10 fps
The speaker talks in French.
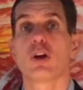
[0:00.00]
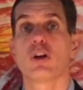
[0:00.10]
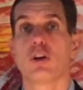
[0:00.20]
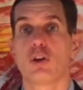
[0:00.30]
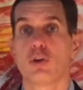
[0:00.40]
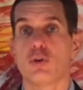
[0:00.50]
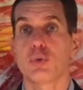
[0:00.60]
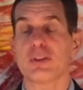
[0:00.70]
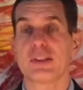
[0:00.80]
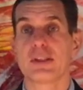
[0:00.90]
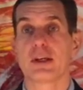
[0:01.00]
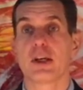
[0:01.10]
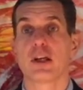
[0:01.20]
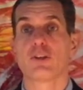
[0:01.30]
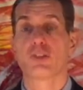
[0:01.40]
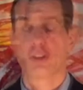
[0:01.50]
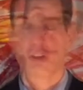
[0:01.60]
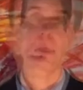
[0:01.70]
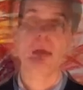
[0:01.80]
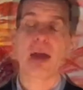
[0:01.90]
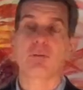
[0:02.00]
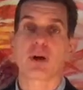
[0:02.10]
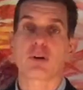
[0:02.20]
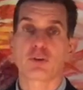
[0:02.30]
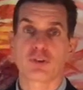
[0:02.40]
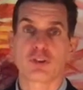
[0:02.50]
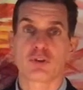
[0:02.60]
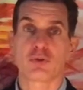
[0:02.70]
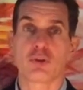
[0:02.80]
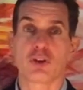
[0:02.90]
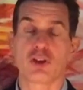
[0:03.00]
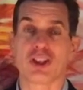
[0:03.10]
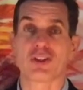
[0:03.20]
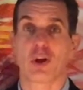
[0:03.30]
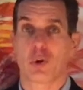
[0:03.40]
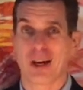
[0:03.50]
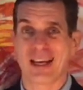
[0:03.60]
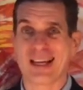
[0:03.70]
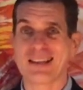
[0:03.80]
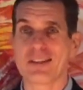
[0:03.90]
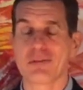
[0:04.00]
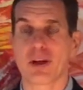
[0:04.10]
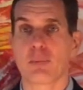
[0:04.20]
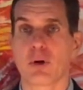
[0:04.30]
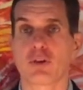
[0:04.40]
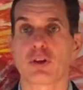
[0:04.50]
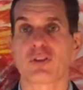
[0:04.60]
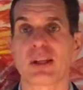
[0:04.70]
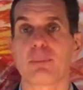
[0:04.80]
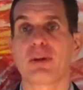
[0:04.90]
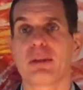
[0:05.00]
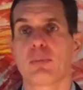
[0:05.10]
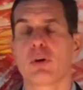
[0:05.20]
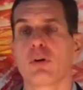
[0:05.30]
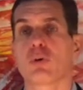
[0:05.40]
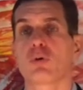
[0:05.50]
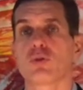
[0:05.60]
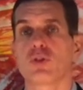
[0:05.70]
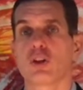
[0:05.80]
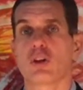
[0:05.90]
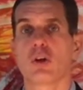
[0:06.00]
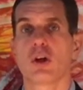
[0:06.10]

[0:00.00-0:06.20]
le suicide, sans avoir conscience du danger, sans le réaliser vraiment, sans être pleinement conscient